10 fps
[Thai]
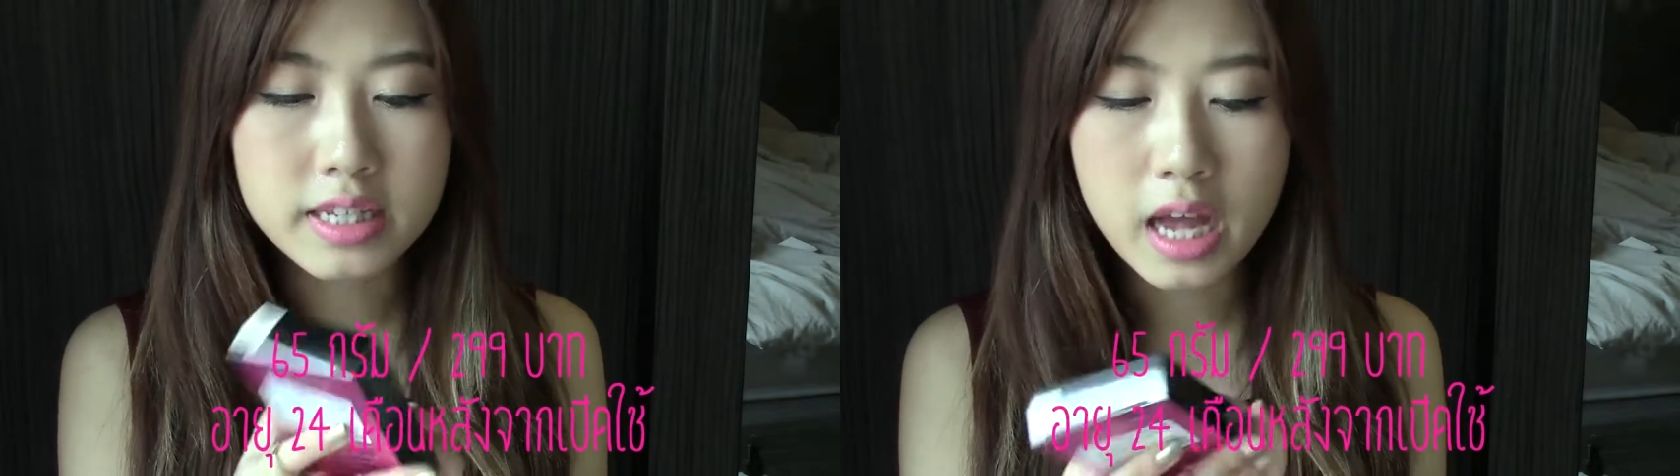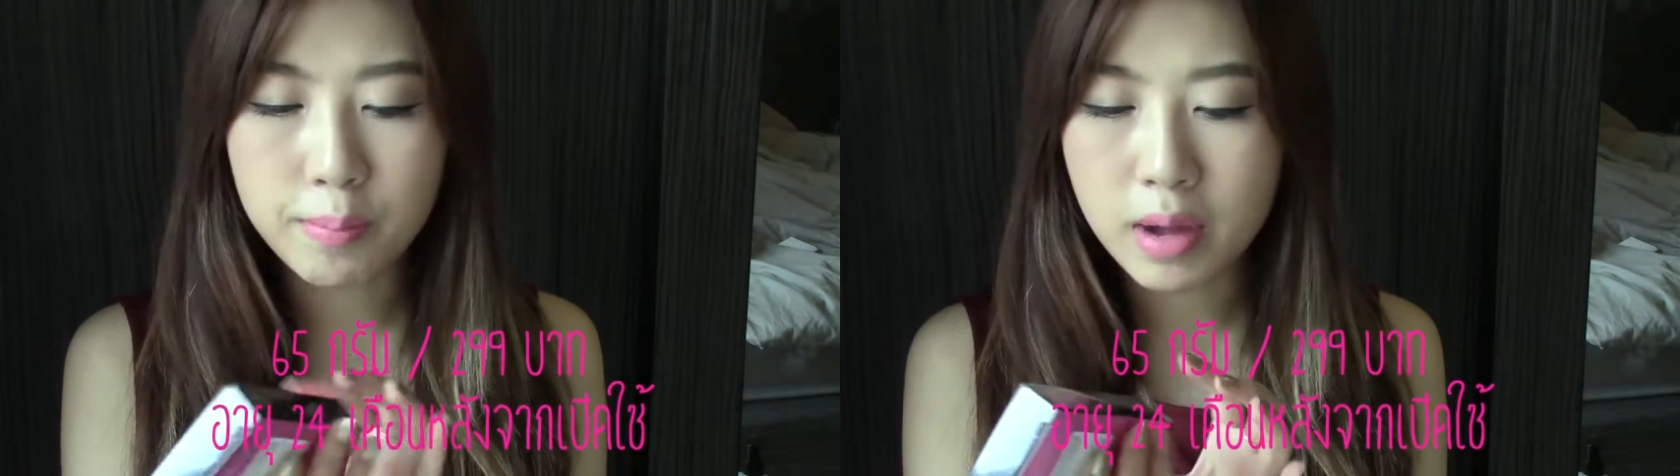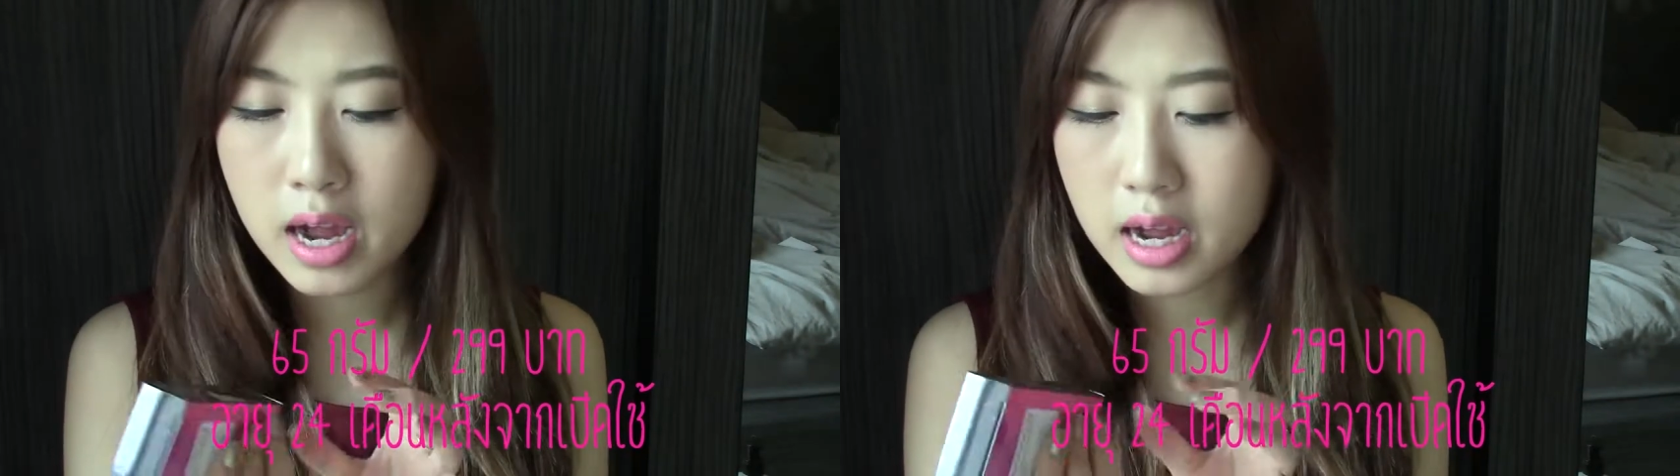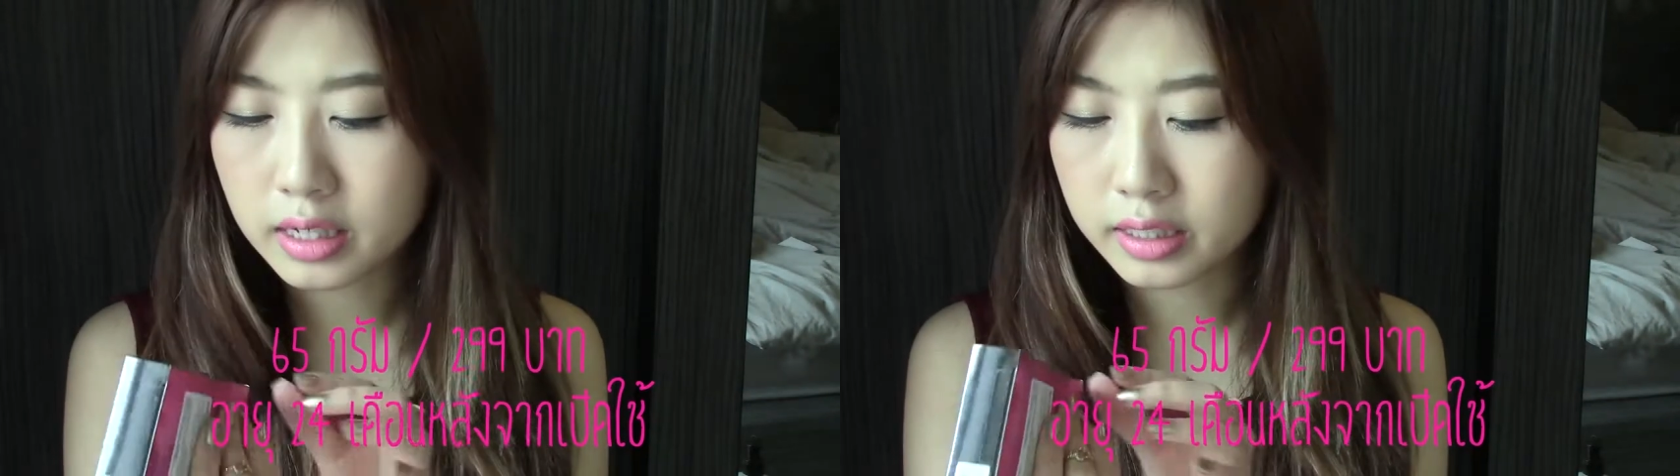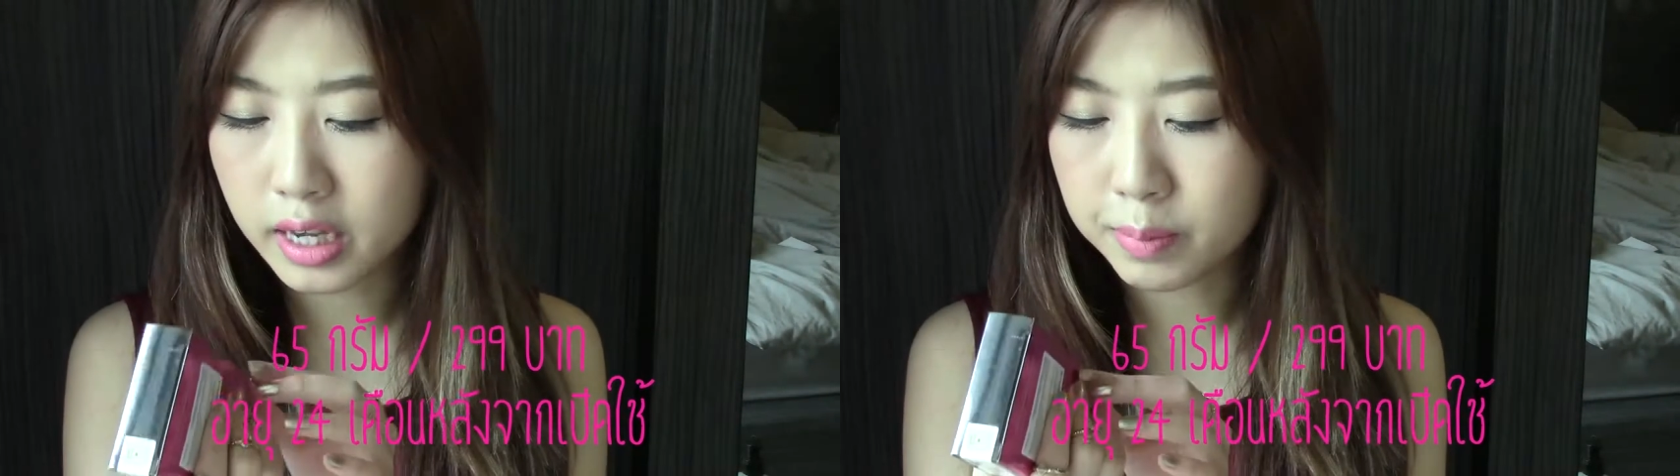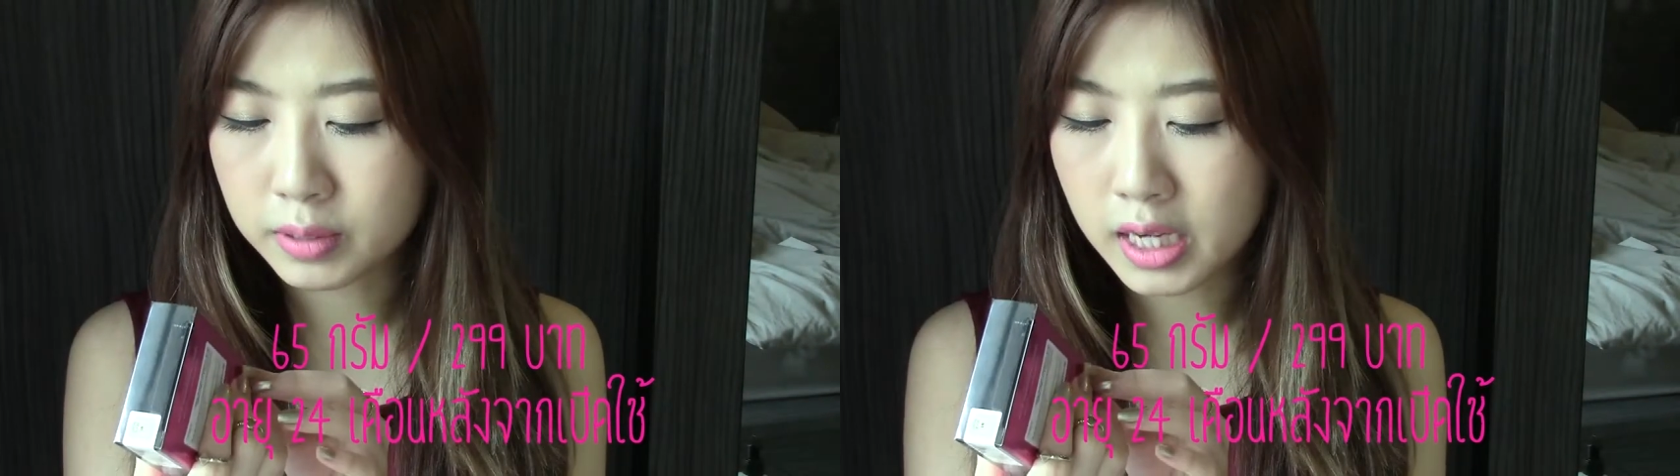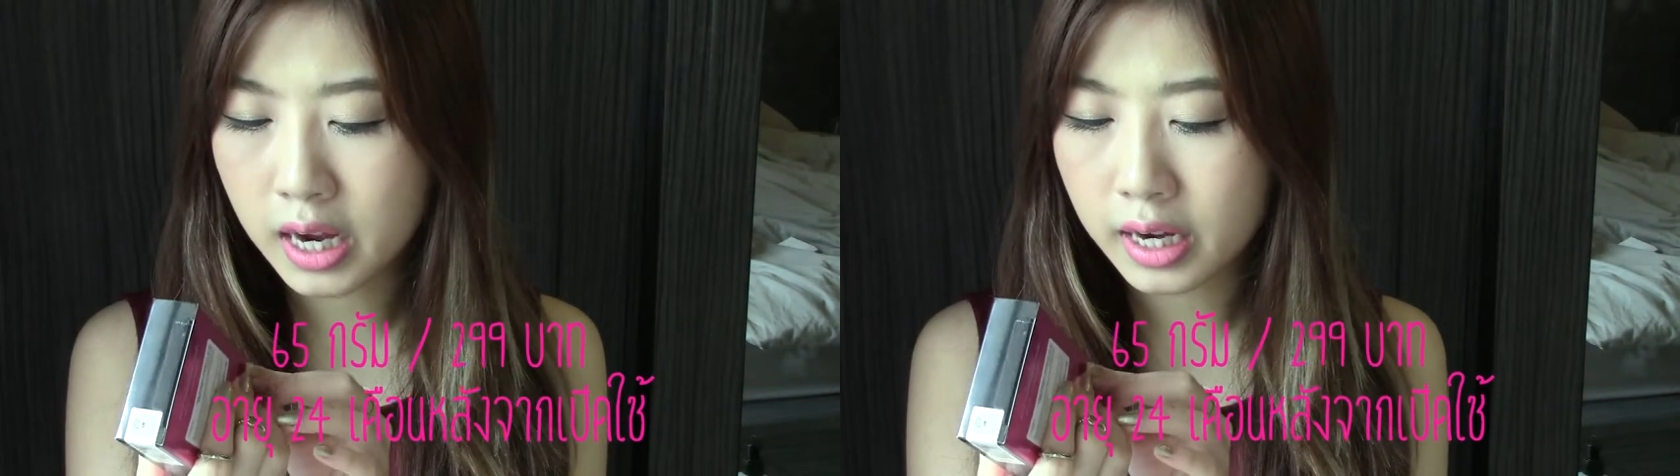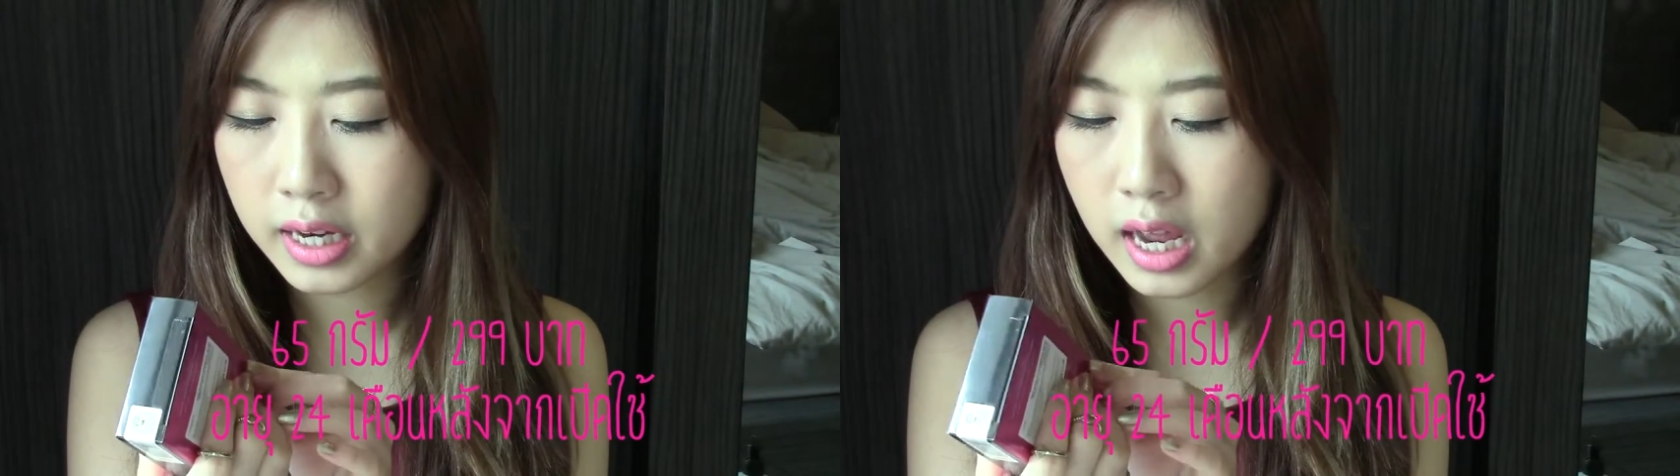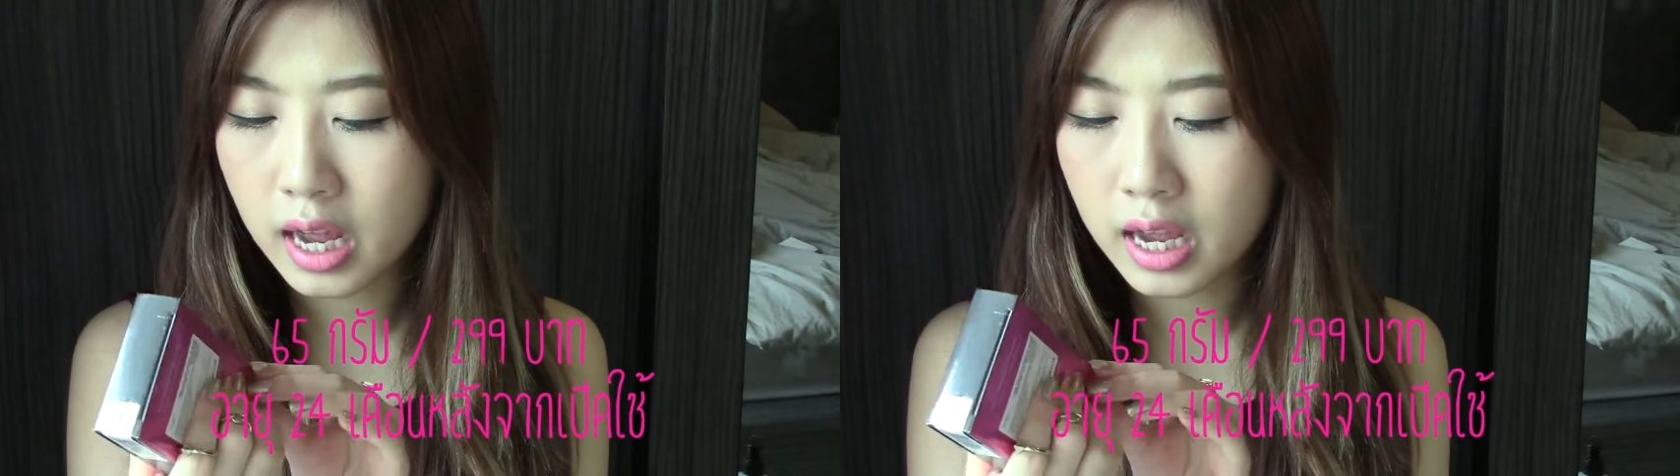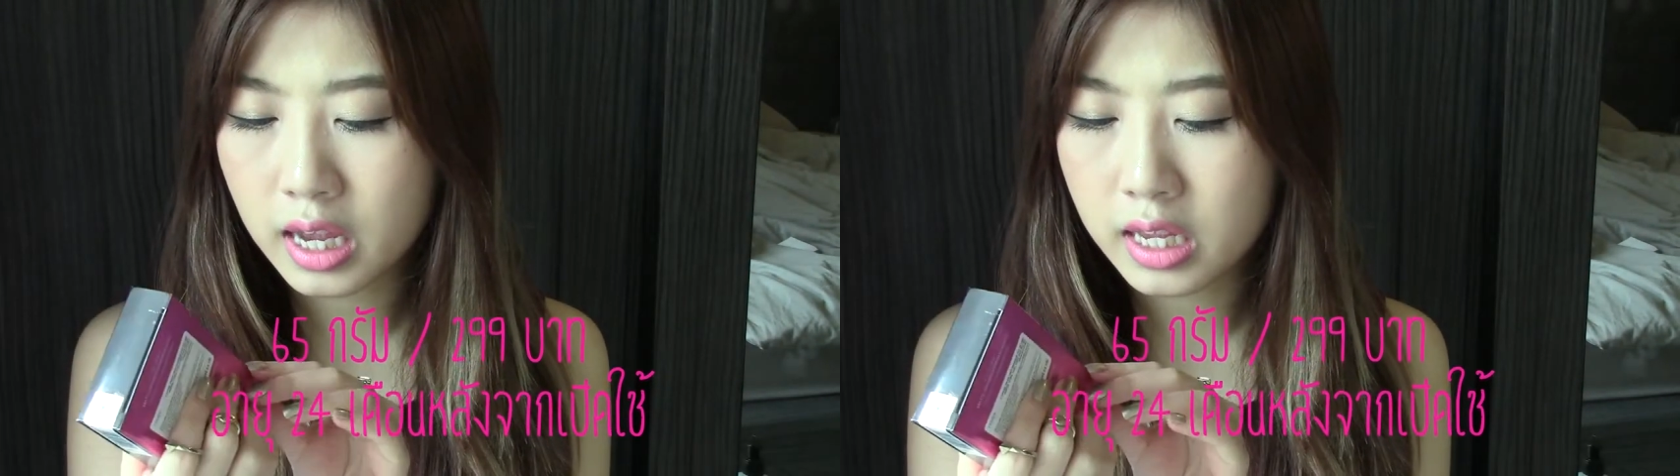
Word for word: สามารถเก็บใช้ได้